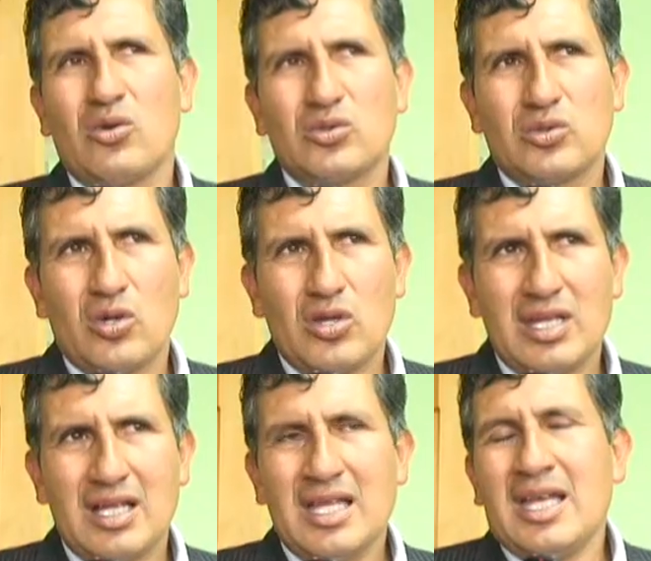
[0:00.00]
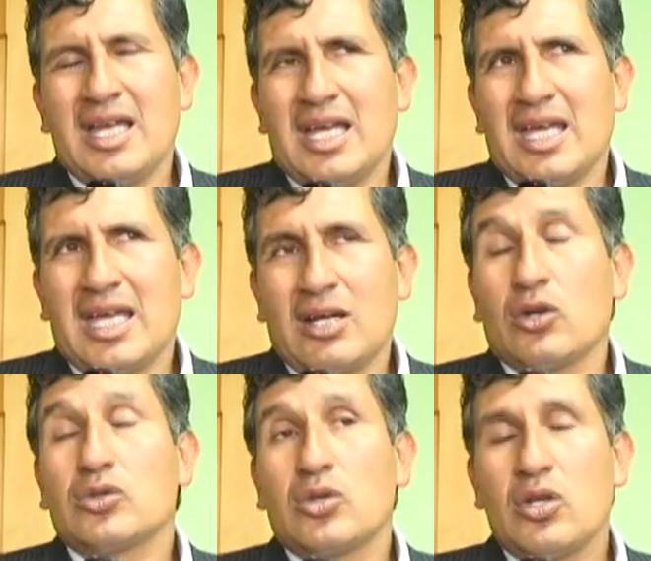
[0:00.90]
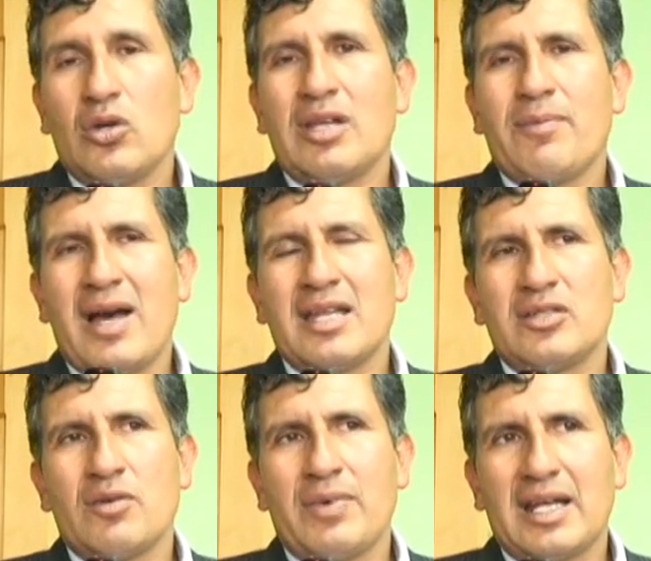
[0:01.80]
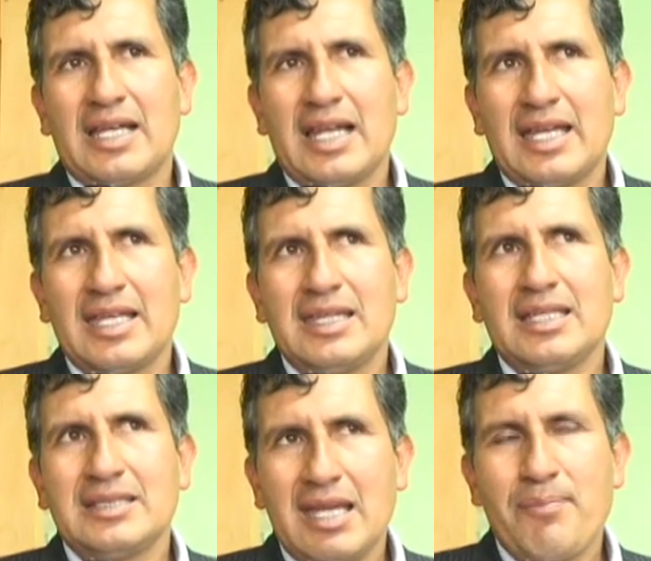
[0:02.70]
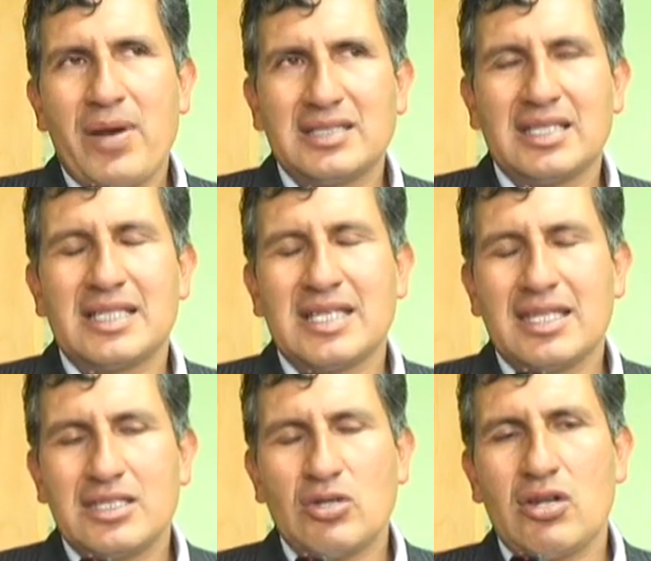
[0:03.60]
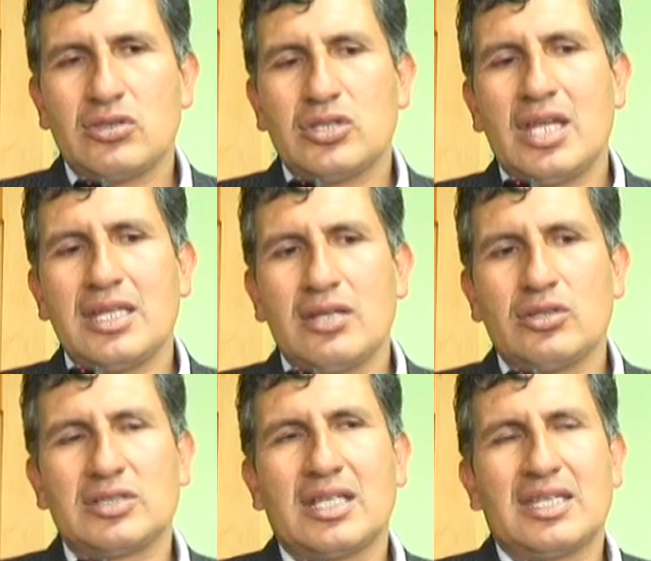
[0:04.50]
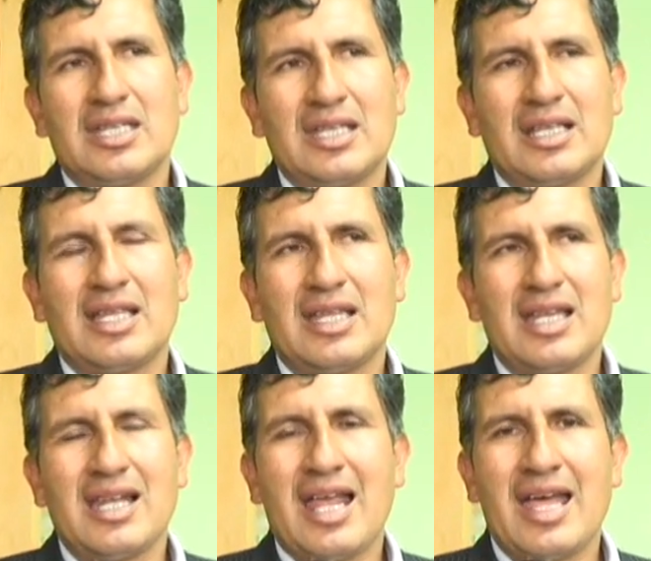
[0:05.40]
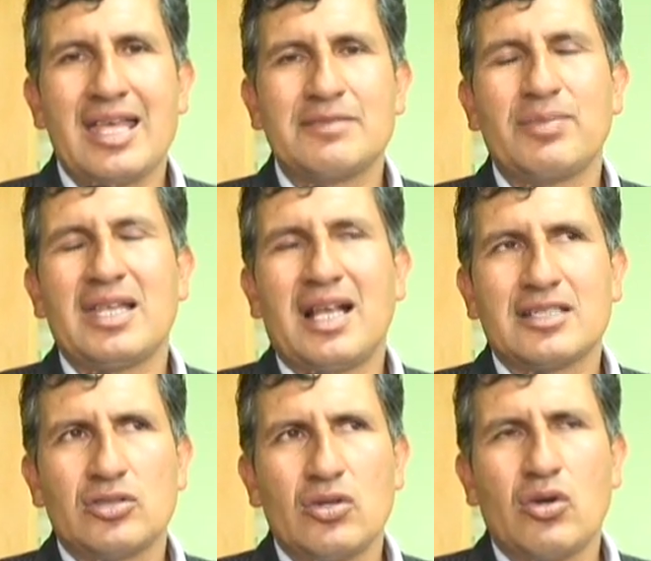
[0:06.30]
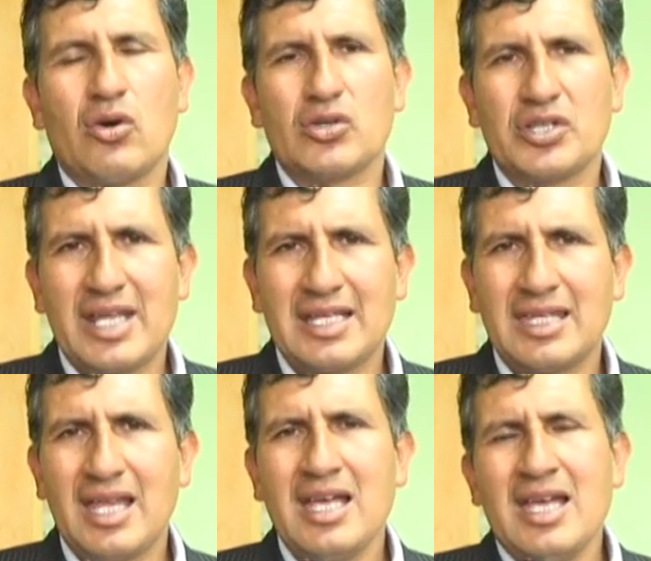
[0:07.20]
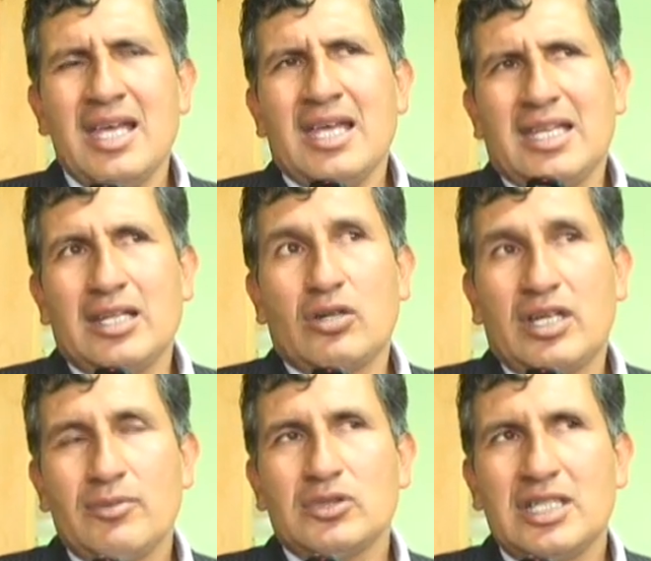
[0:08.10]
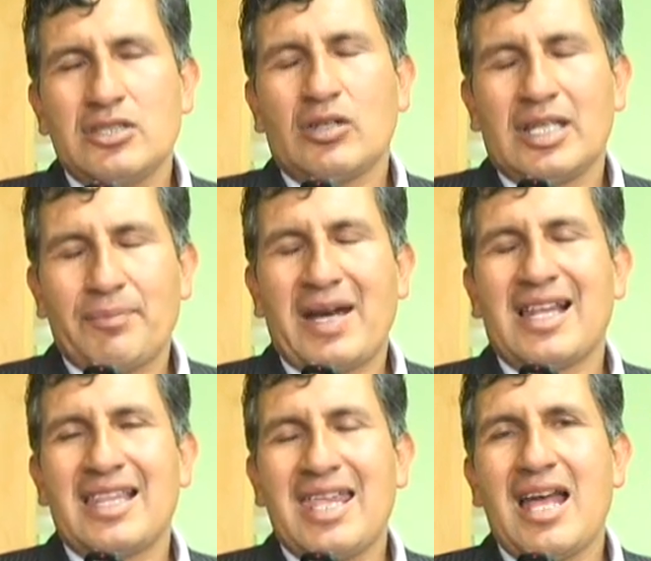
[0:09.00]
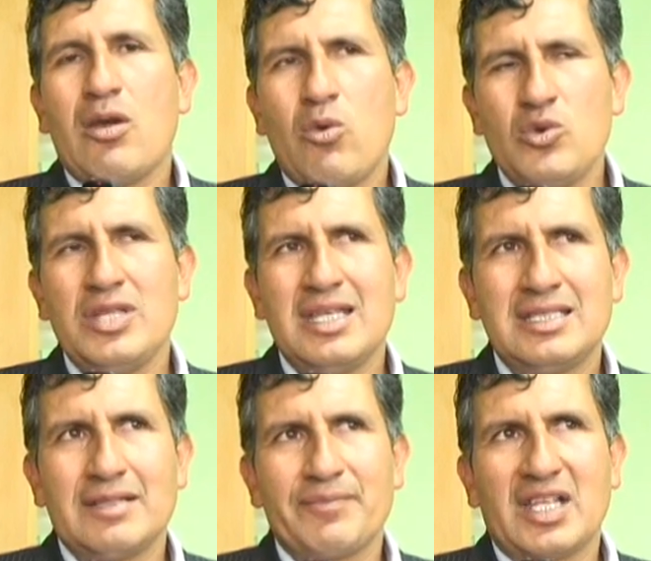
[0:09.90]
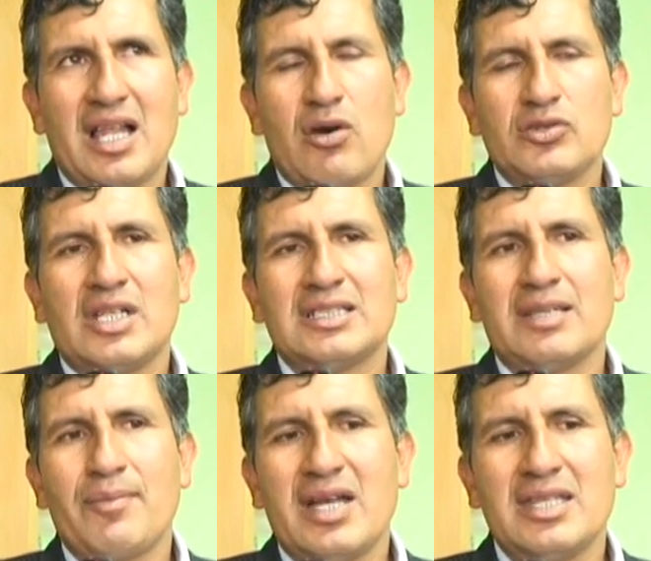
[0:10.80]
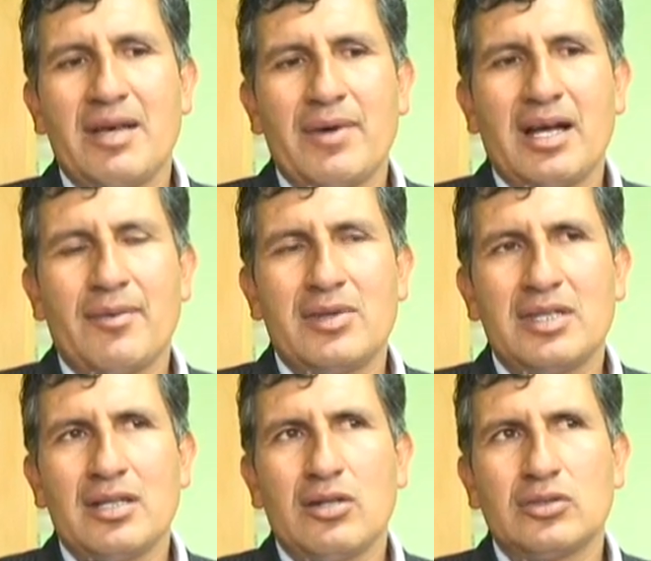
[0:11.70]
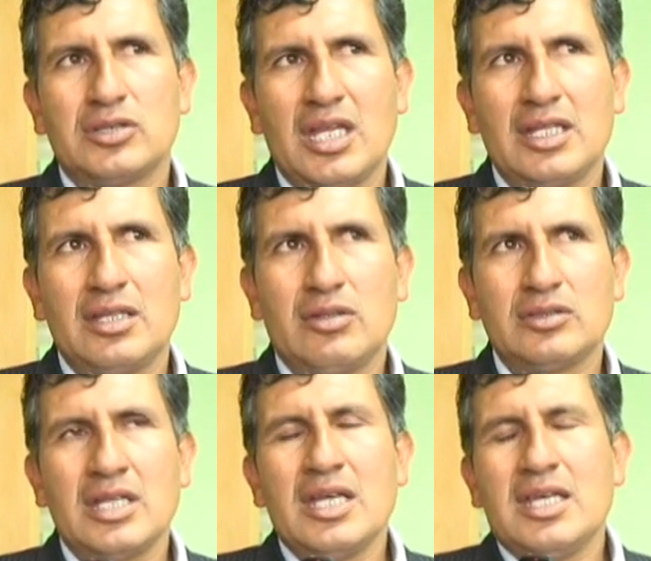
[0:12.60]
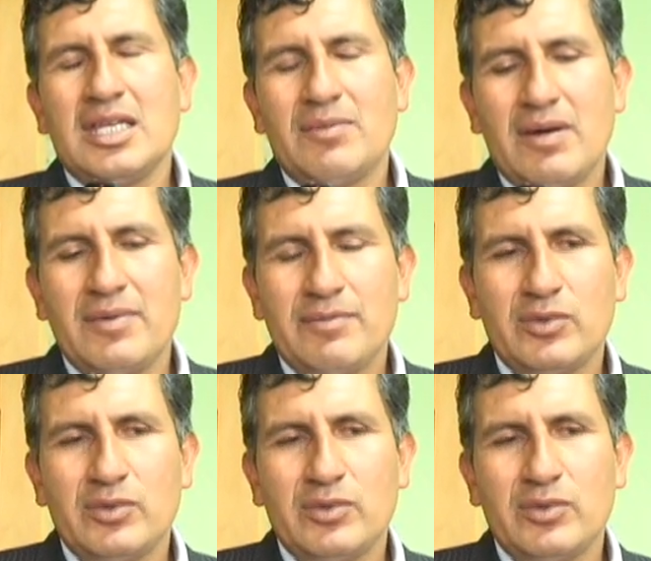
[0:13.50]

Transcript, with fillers: con toda eh, con todo el barrio para que la gente sepa, se les ha dicho a los técnicos que tienen que dar la explicación correcta y lo que hemos hecho que para el día lunes de la otra semana van a venir los técnicos y va a haber